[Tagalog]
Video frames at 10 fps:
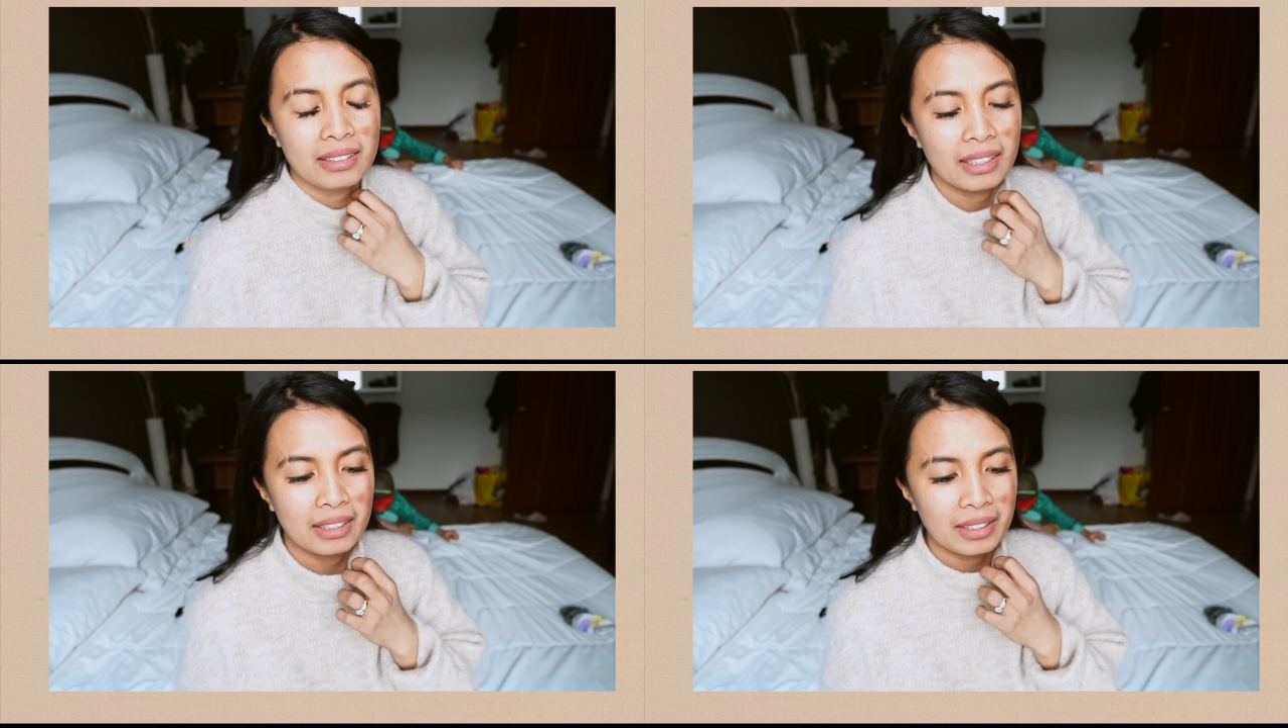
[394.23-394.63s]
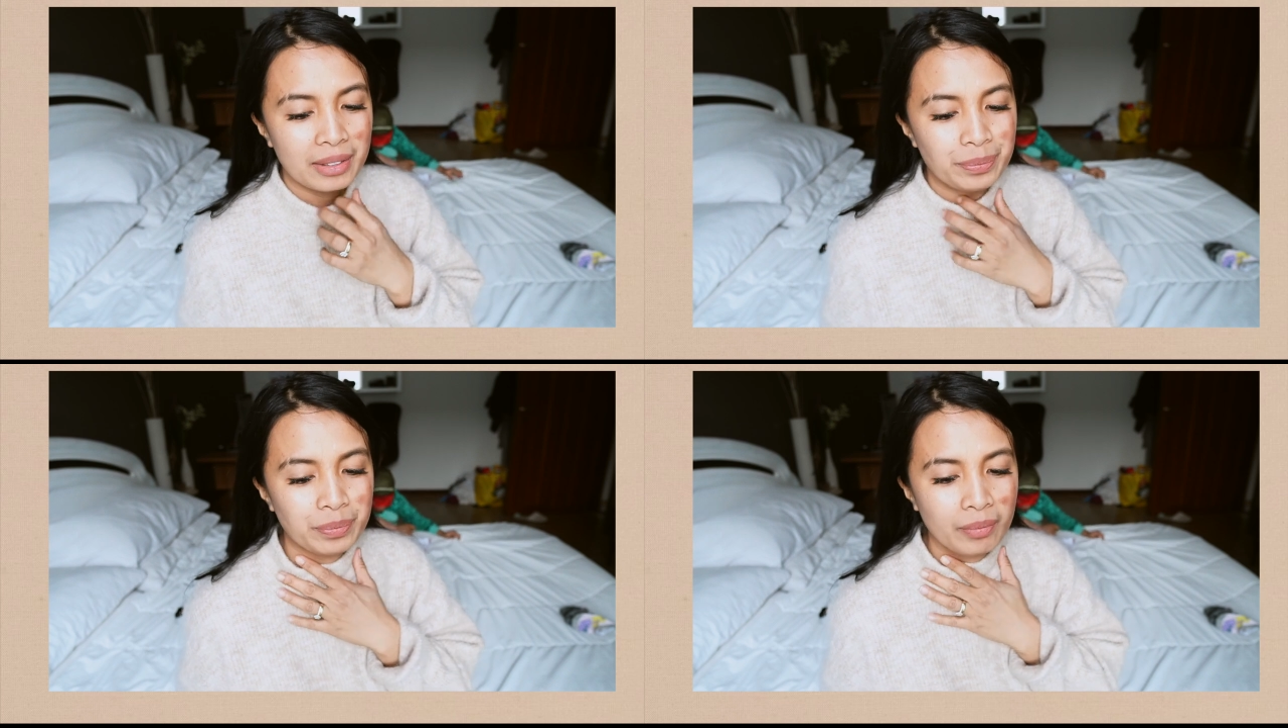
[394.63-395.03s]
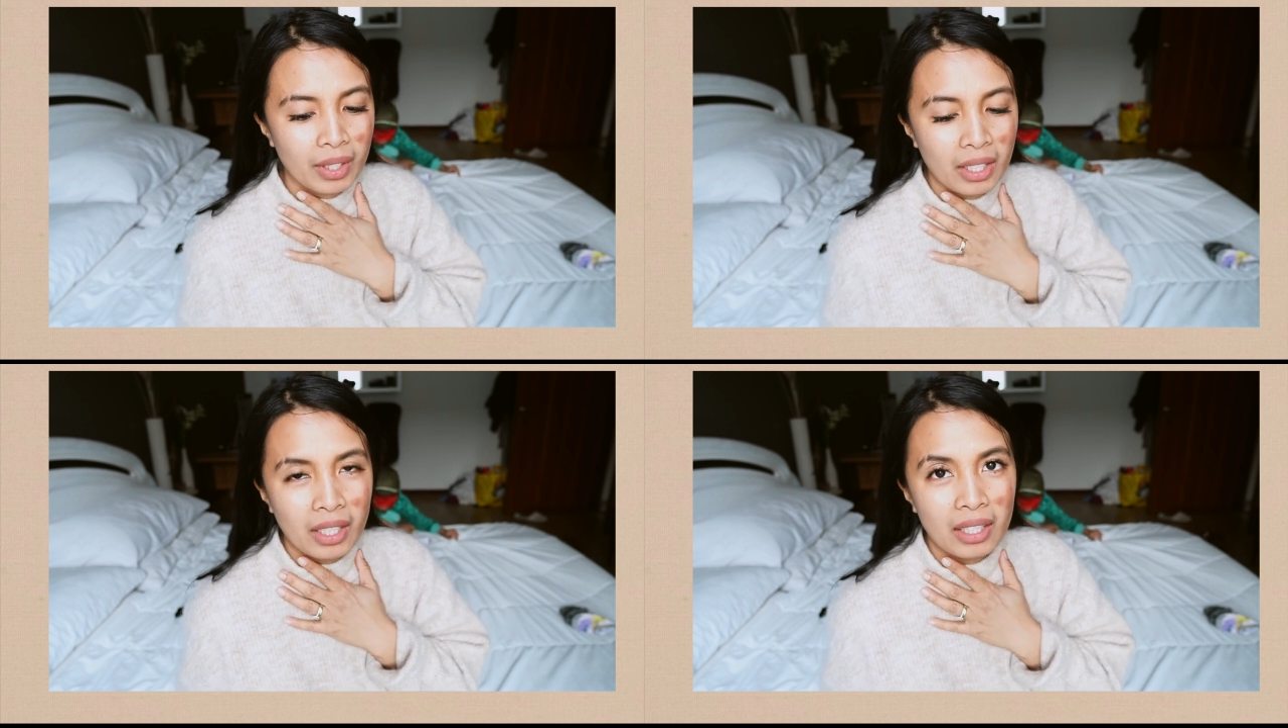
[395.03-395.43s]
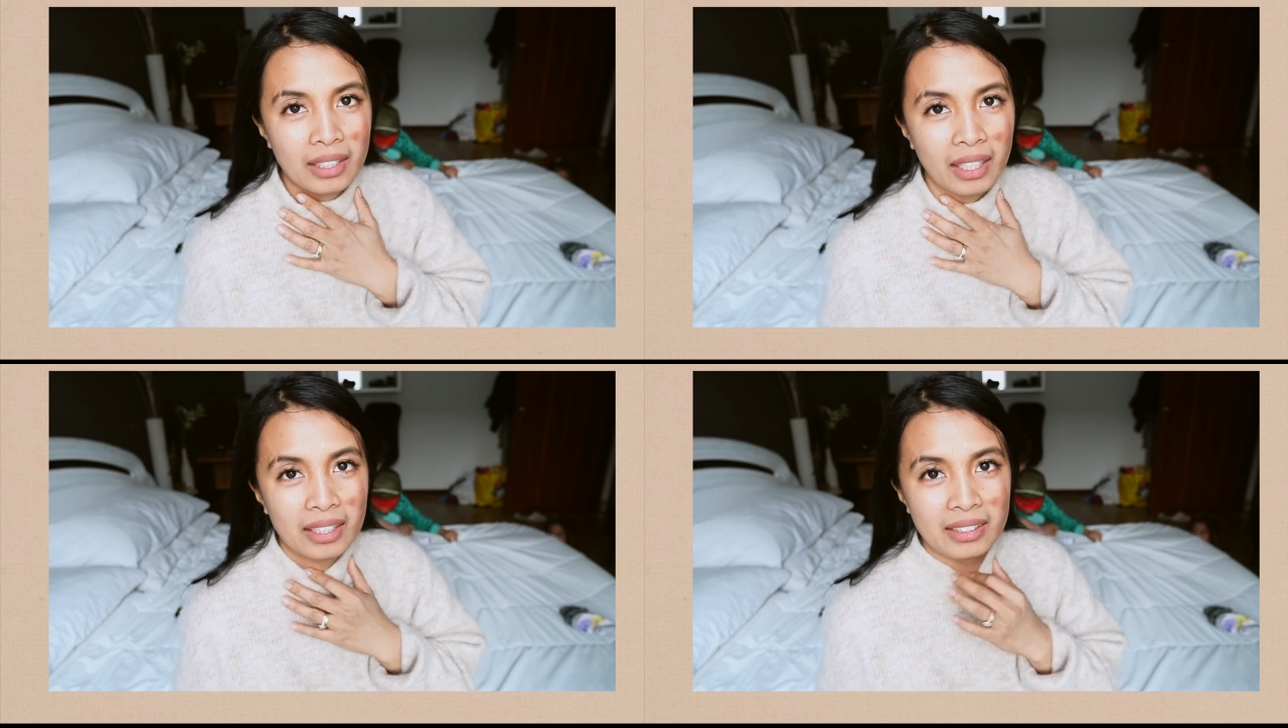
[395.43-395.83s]
Um, ang
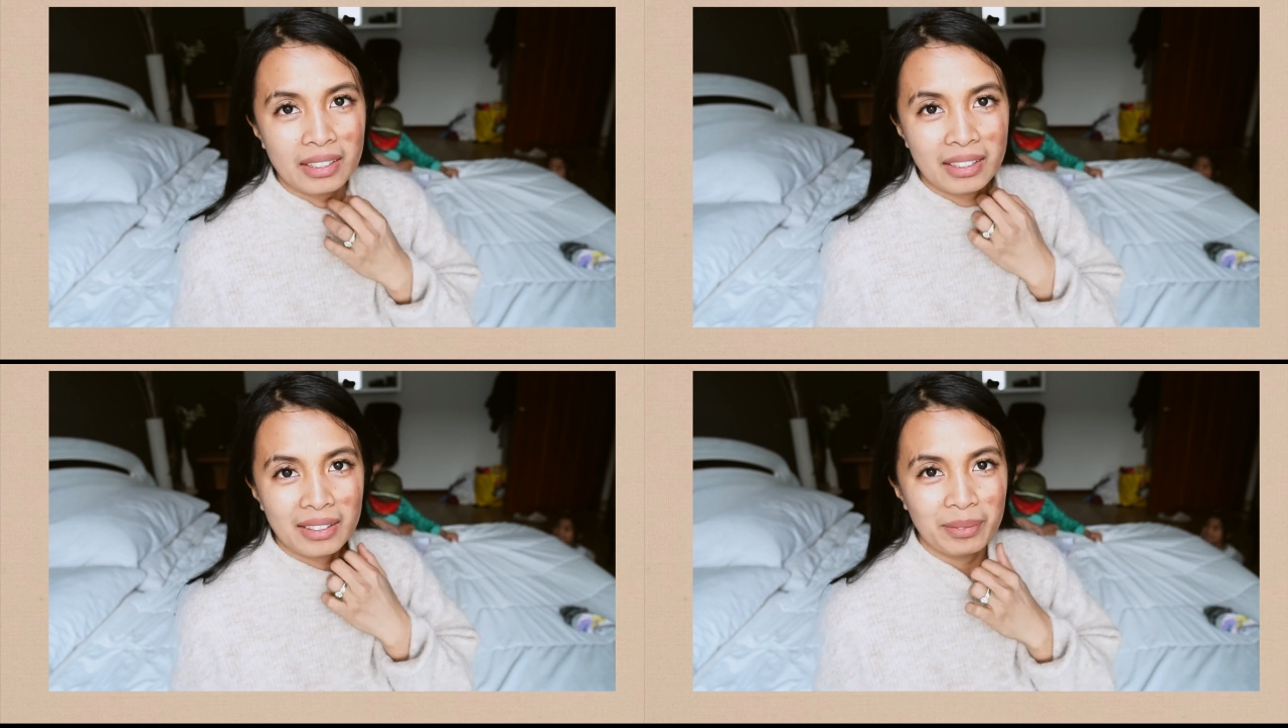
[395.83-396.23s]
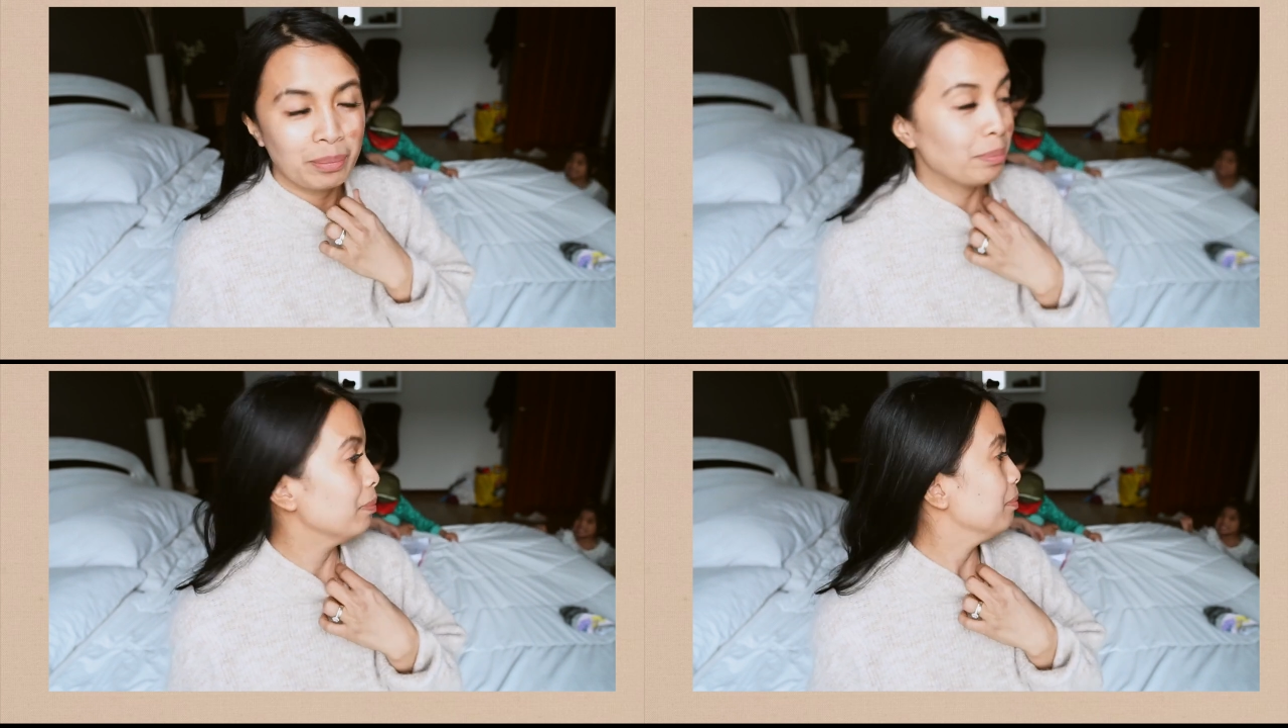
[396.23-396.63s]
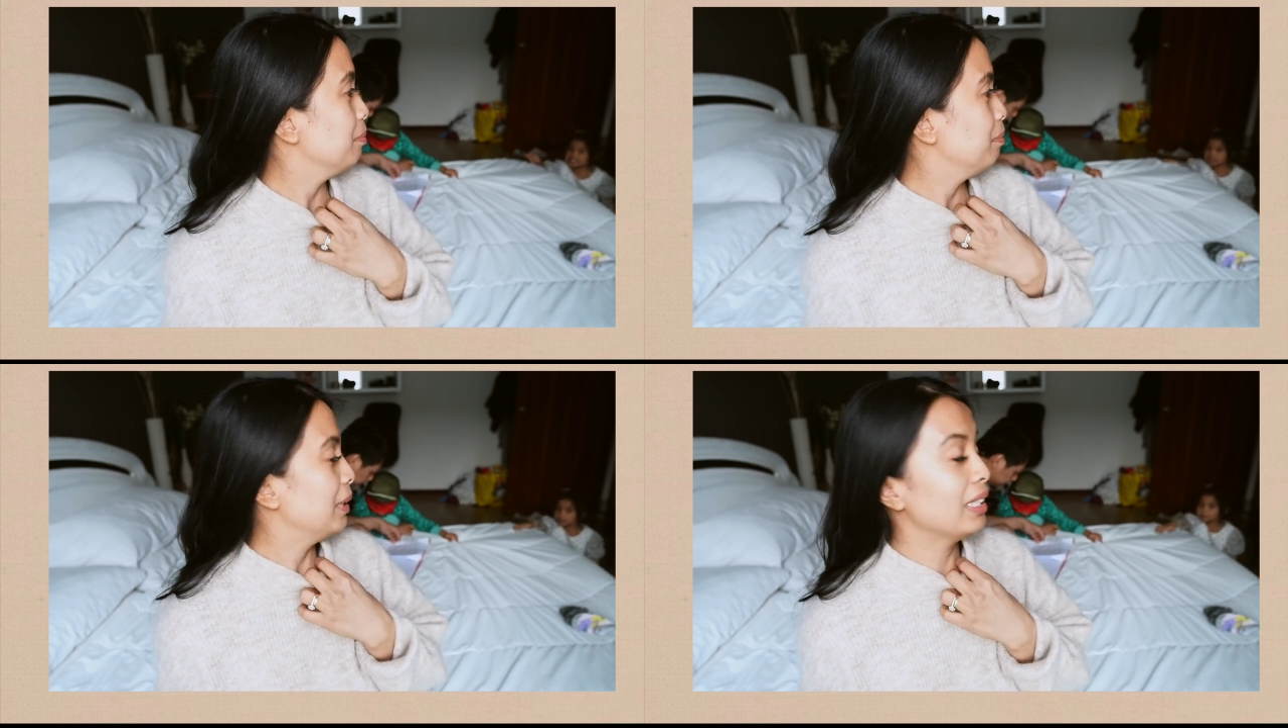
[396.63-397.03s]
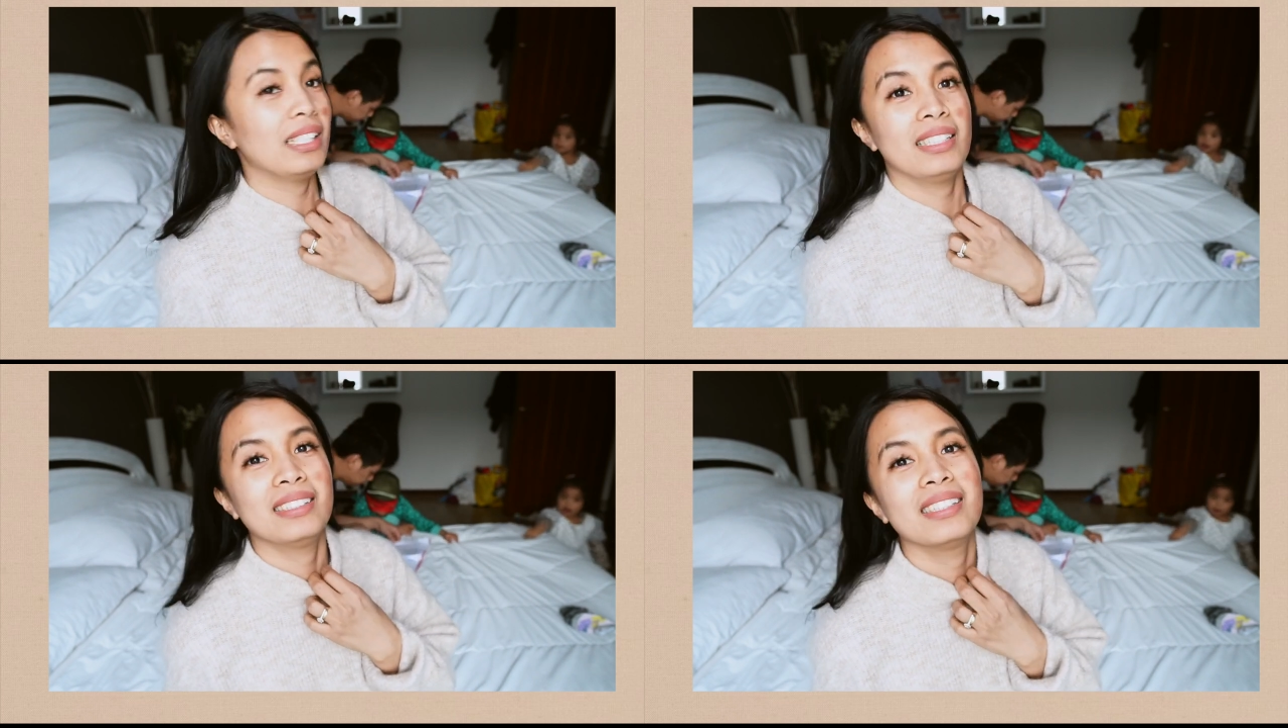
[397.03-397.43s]
dahil kasing
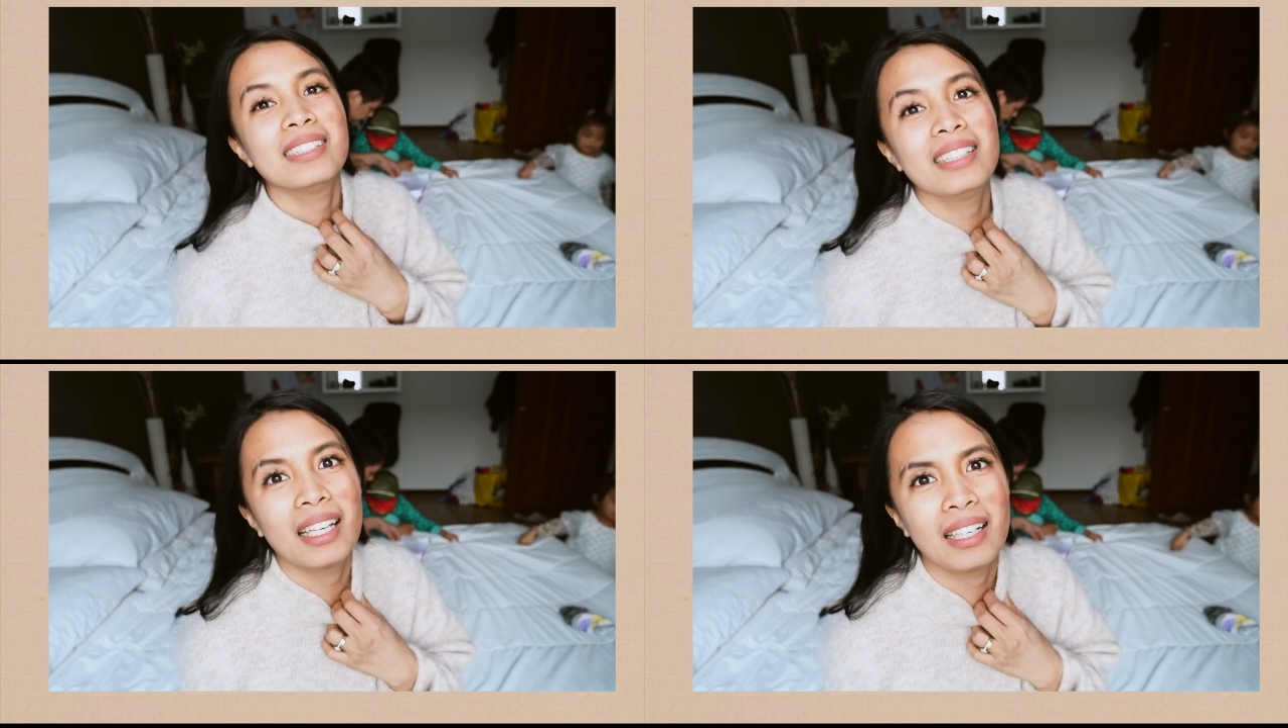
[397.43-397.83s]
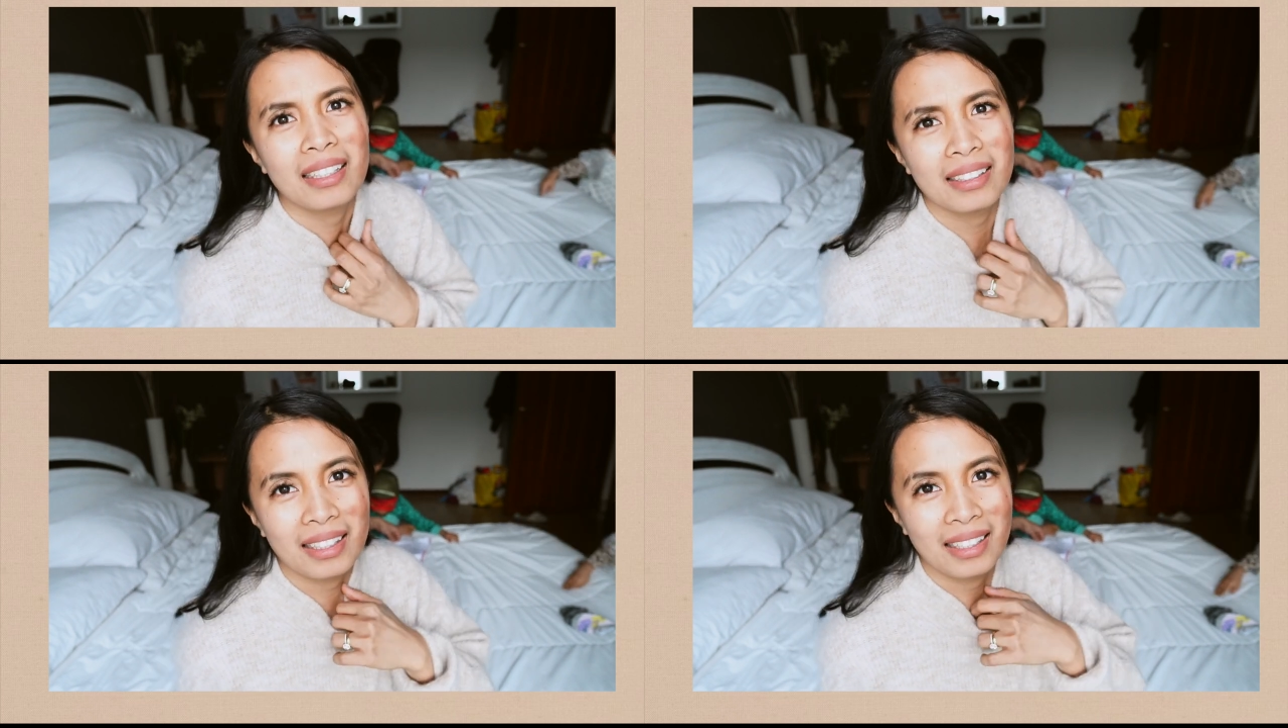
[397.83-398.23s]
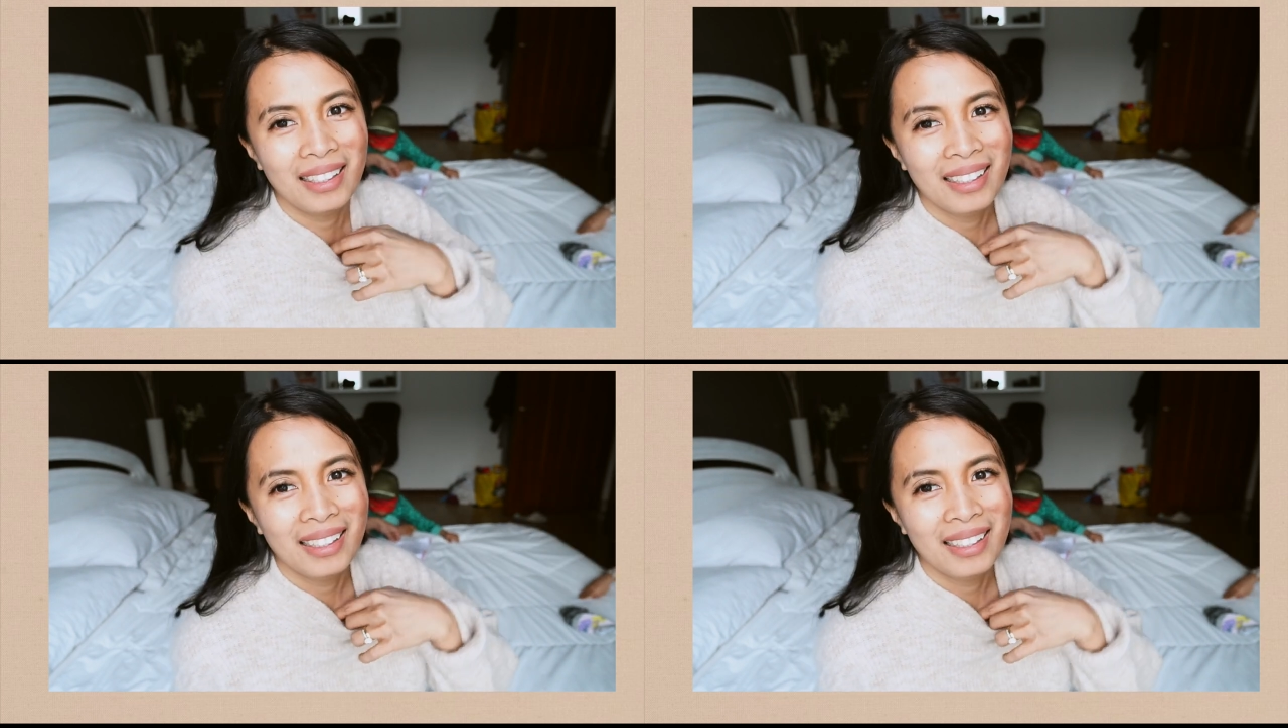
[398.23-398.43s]
patalastas ni Agata.